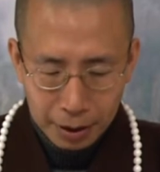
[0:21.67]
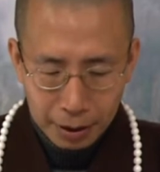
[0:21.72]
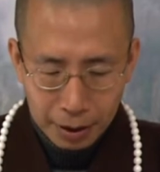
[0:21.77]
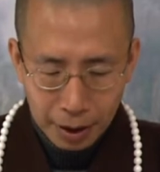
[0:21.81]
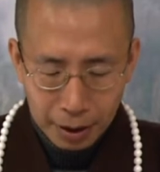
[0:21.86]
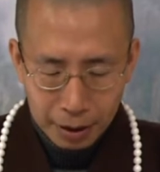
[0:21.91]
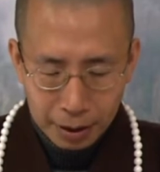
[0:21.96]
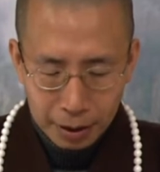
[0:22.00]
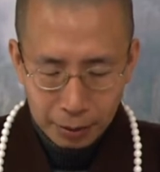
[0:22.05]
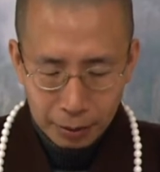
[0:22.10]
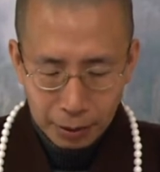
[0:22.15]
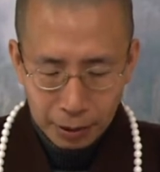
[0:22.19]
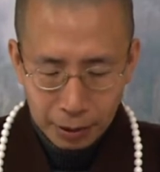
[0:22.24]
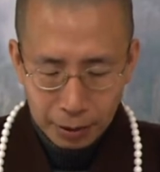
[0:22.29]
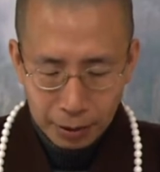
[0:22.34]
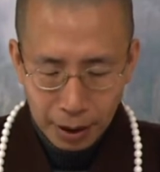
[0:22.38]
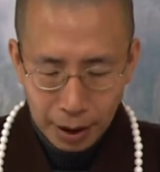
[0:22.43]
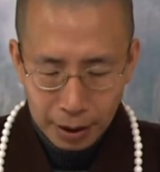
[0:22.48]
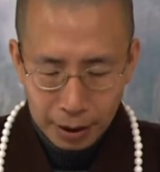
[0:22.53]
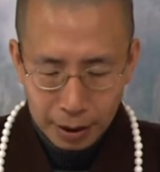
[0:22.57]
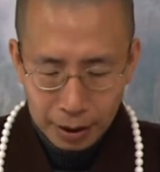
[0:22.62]
但是我又
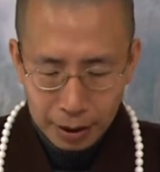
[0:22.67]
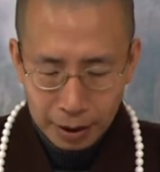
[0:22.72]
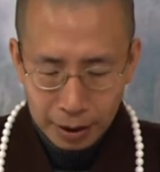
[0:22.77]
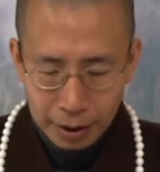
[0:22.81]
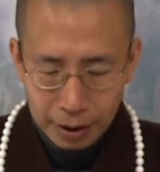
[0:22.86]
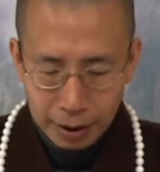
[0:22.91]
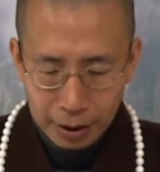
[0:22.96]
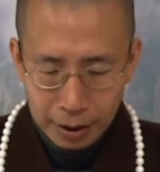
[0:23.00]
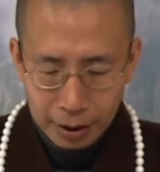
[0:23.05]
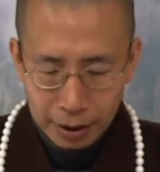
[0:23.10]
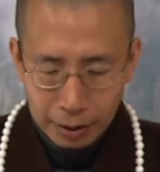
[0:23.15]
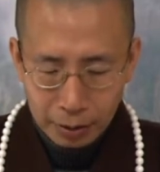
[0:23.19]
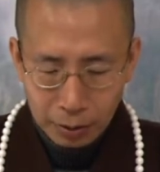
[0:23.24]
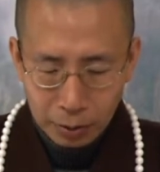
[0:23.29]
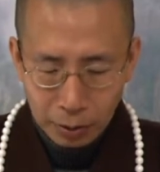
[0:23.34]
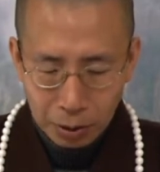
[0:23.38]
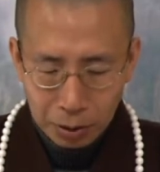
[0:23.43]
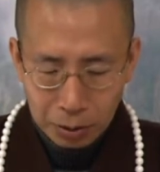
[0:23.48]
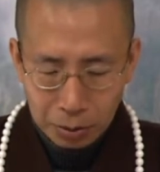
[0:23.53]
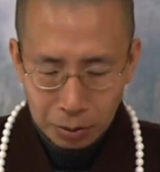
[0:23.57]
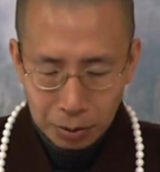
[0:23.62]
担心，
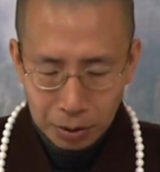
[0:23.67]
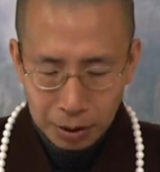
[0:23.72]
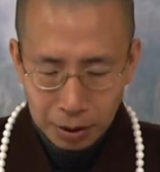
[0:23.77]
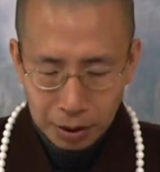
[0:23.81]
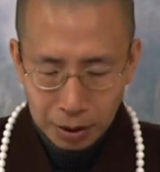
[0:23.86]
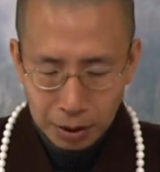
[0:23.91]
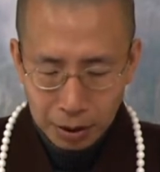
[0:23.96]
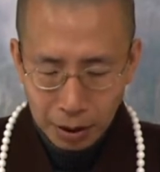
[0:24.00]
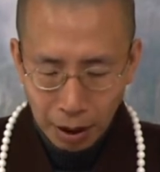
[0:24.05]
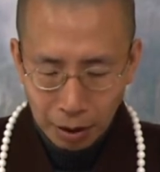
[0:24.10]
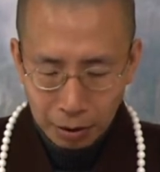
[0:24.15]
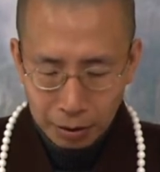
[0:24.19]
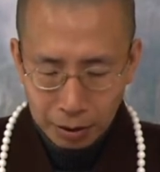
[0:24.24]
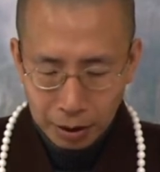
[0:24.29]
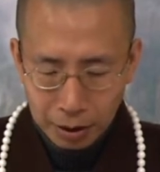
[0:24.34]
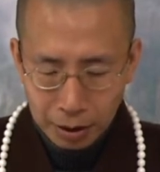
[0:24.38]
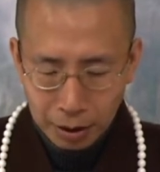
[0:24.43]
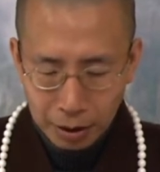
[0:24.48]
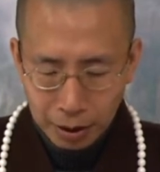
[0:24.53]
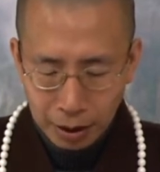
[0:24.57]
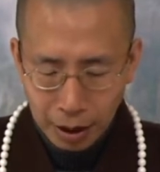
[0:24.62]
我如此小
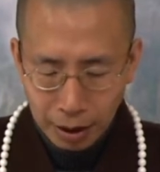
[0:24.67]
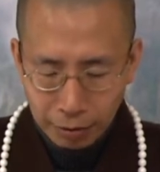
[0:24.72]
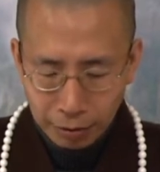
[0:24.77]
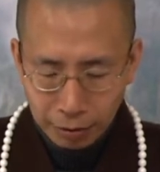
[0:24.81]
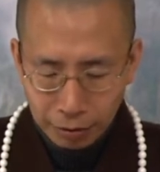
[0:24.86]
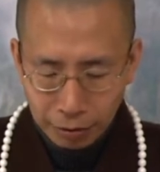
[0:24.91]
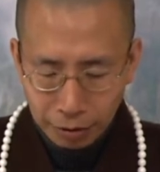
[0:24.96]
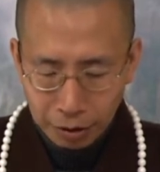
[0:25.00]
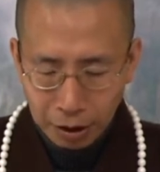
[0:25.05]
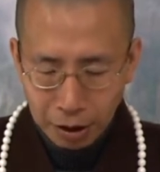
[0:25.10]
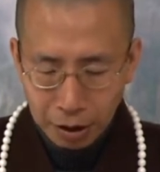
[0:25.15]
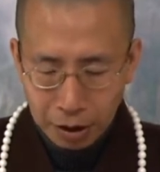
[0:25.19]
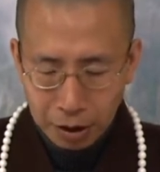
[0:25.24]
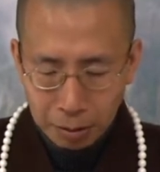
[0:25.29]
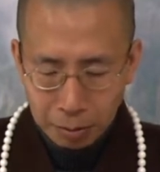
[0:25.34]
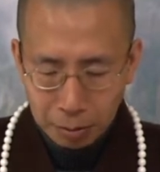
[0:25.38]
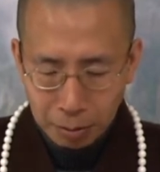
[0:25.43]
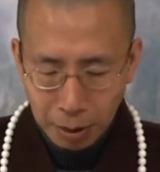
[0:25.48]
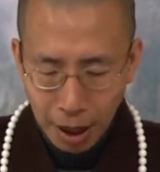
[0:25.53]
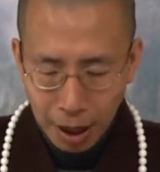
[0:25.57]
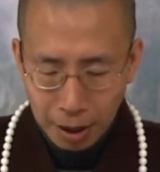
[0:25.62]
声念佛，
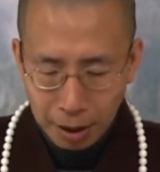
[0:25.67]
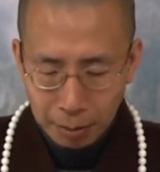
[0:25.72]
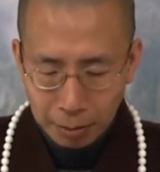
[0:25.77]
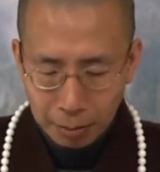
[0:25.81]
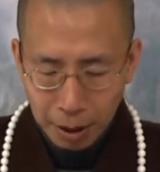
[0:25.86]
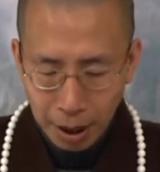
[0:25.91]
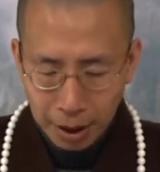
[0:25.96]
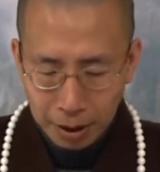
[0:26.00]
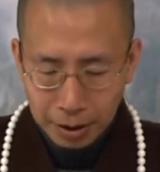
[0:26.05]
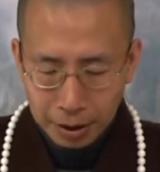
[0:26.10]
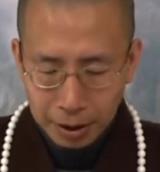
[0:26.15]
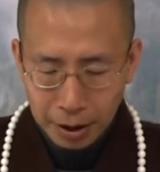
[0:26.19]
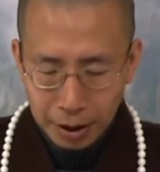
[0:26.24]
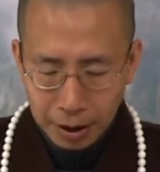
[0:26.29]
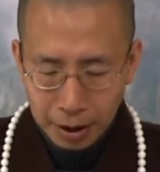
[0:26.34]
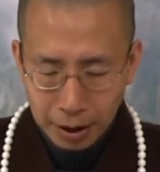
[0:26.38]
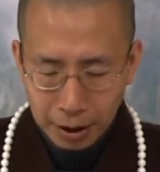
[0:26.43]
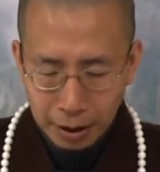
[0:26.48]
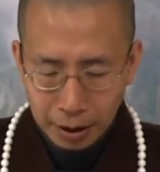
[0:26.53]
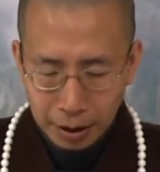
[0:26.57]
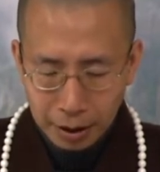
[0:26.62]
螃螃蟹
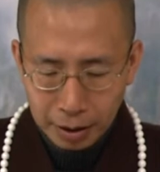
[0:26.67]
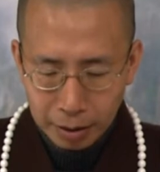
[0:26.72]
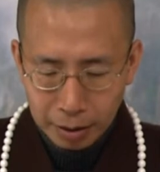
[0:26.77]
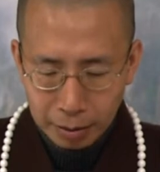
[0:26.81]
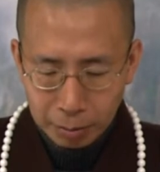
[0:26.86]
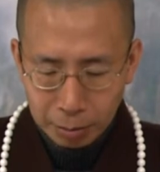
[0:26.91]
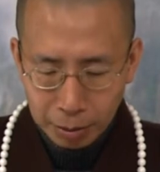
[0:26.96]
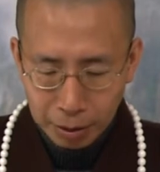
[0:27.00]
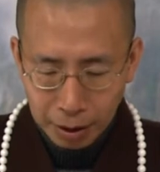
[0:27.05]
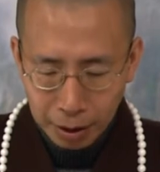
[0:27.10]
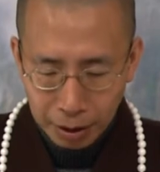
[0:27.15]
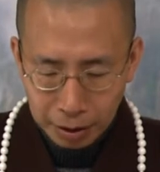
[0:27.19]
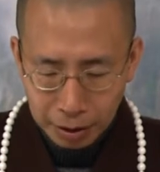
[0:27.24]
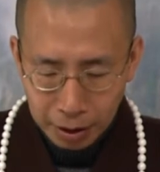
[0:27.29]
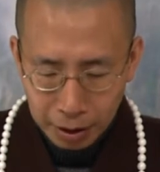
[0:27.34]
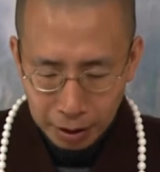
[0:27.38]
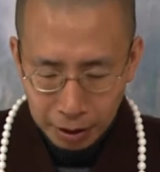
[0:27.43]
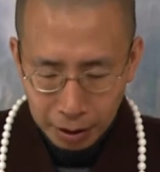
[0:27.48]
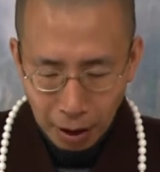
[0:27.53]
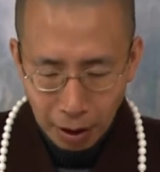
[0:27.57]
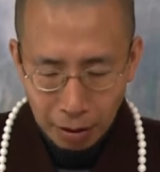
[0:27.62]
能不能
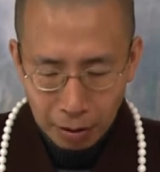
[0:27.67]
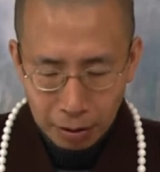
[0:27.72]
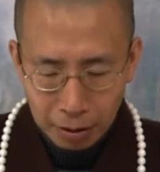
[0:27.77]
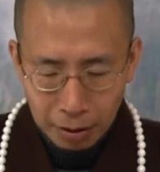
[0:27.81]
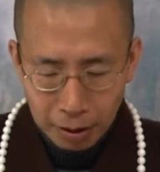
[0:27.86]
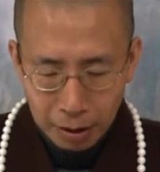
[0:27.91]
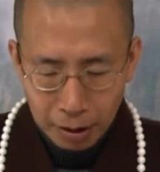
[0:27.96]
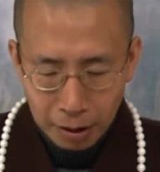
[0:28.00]
听到？